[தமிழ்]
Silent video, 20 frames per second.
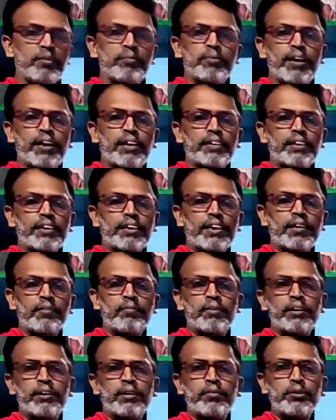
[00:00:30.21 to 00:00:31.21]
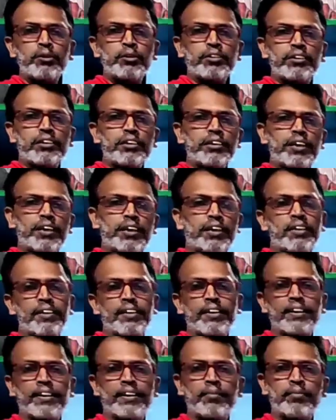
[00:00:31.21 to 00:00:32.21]
பிரார்த்தனைலாம் பண்ணி முடிச்சுட்டு
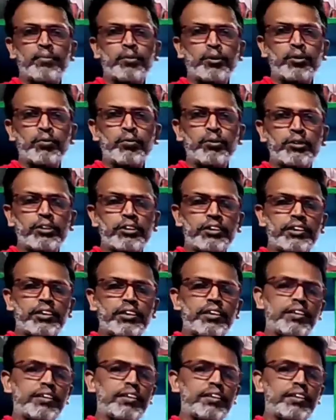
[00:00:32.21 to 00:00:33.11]
அன்னதானம்லாம் போட்டு முடிச்சுட்டு